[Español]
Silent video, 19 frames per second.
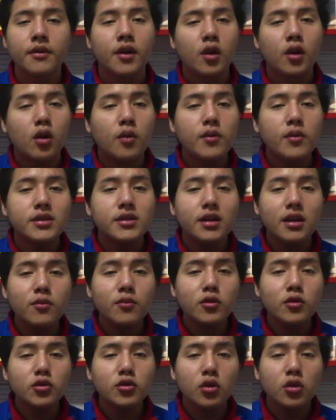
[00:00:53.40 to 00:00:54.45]

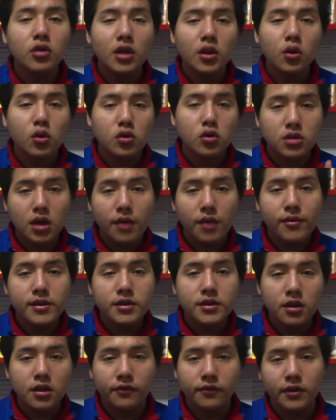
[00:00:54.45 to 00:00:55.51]
Comenzaremos soldando los cables a
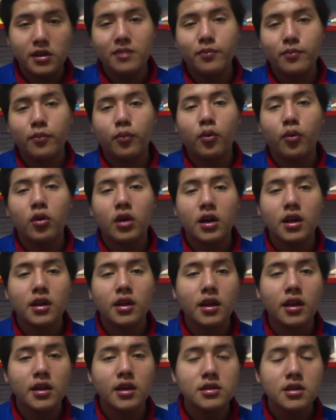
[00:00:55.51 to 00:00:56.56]
diferentes
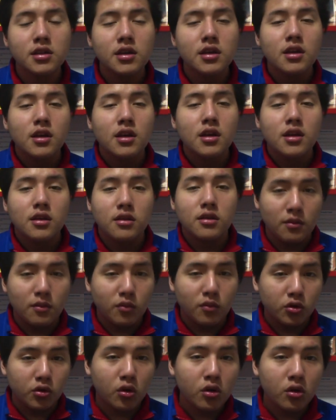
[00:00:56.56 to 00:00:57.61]
polaridades del
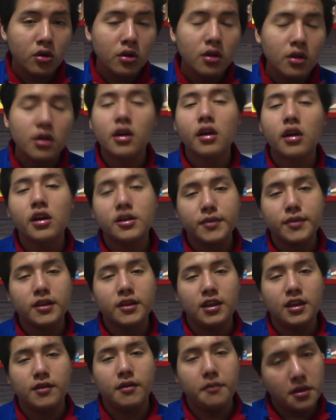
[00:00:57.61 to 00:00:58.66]
motor
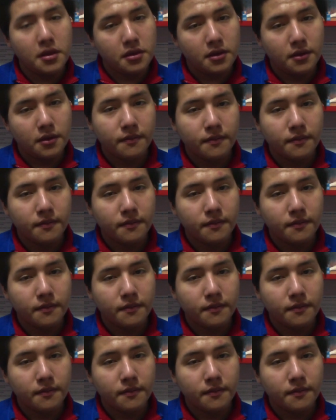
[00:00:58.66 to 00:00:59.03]
respectivamente.